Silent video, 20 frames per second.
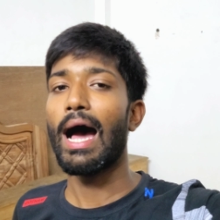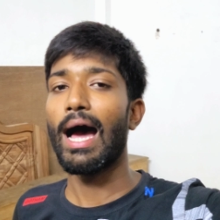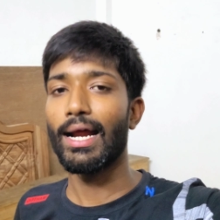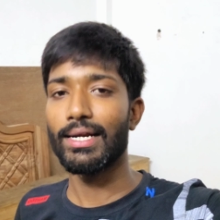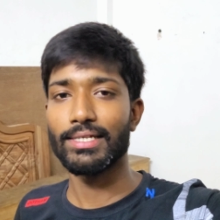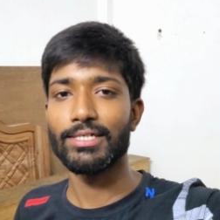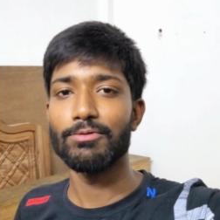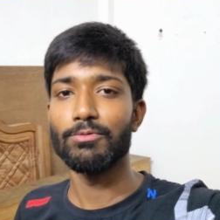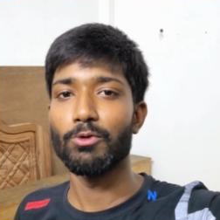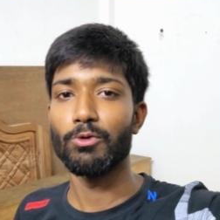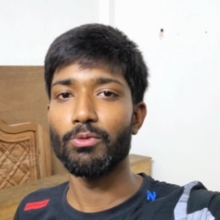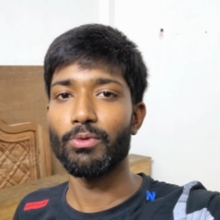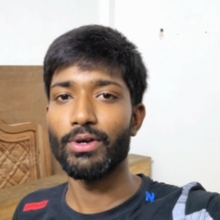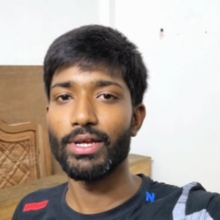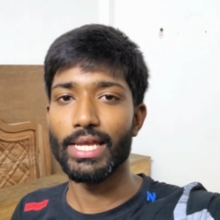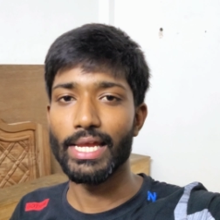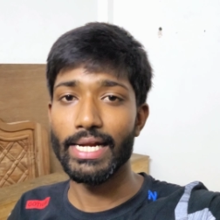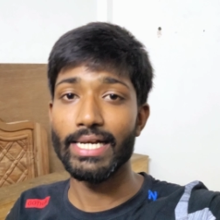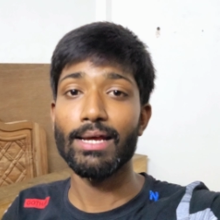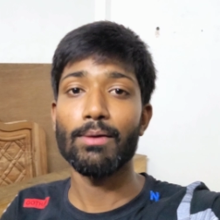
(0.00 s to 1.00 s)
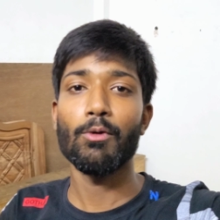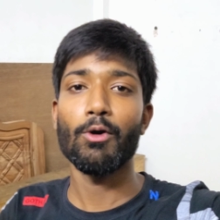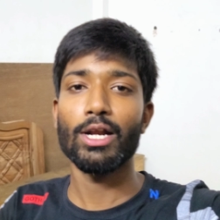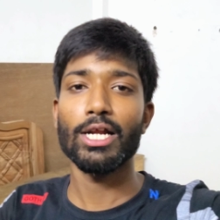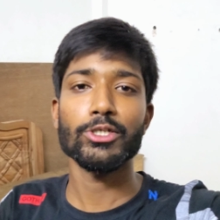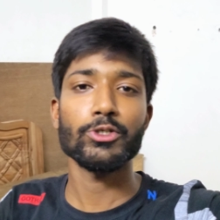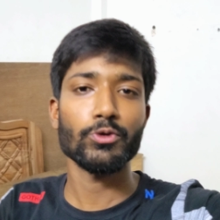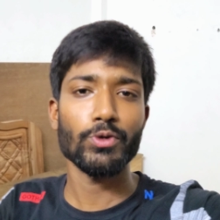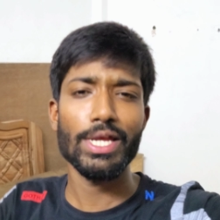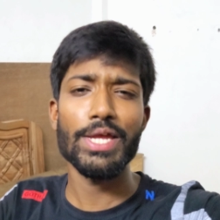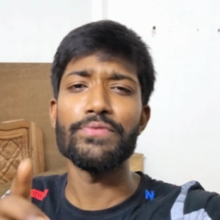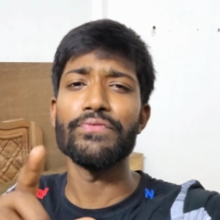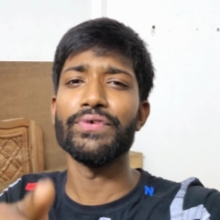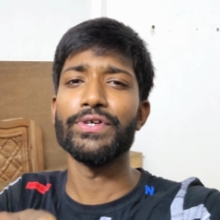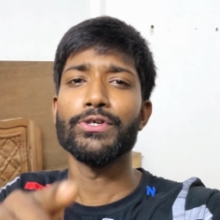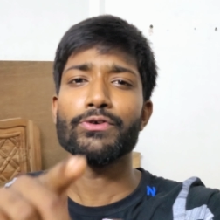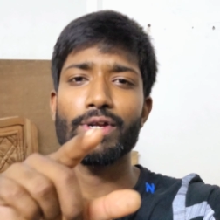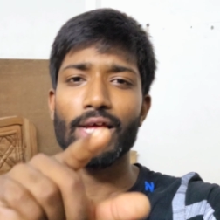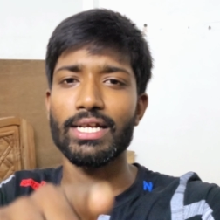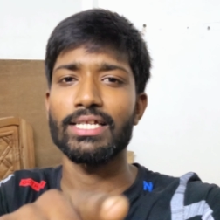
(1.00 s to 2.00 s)
আর কি বলবো এটা বলার জন্য এই
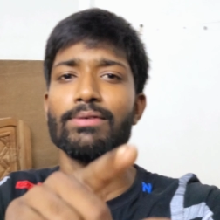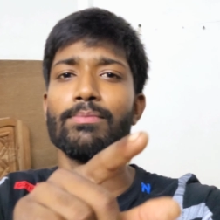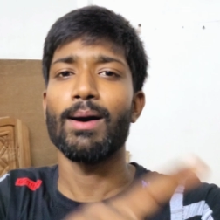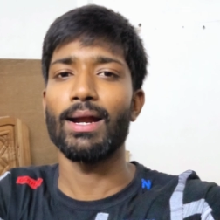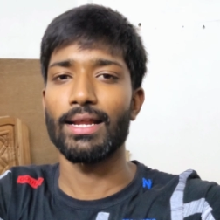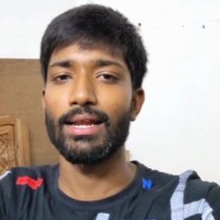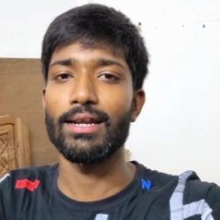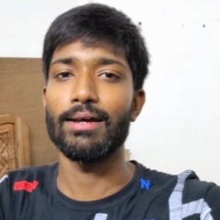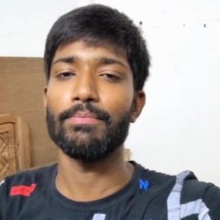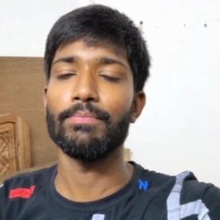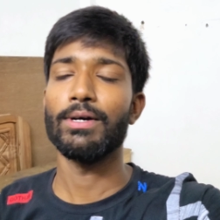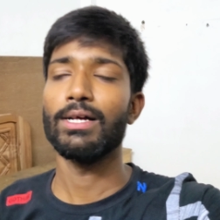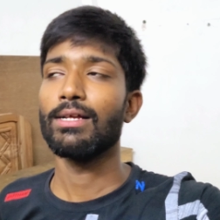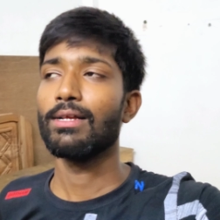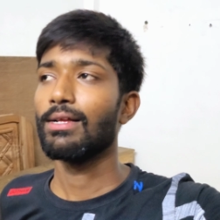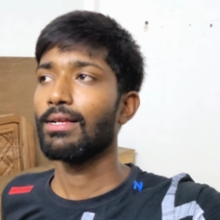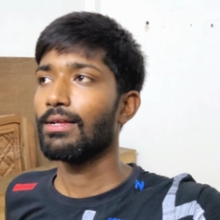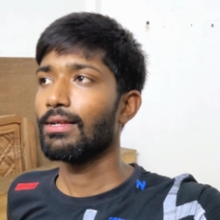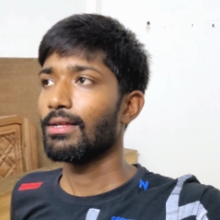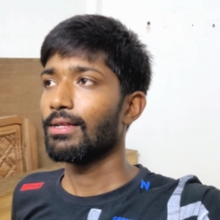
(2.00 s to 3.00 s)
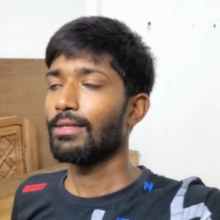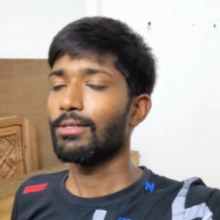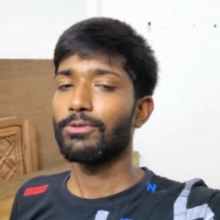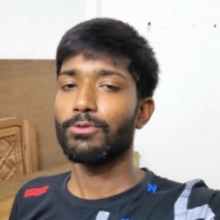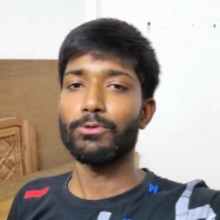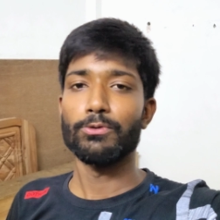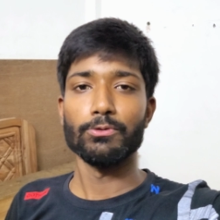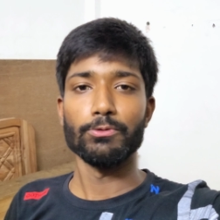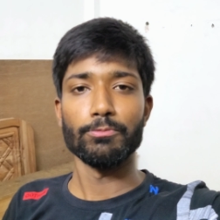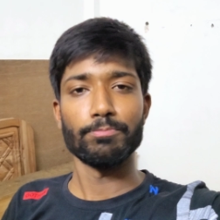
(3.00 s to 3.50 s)
ভিডিওটা আর কি বানালাম তো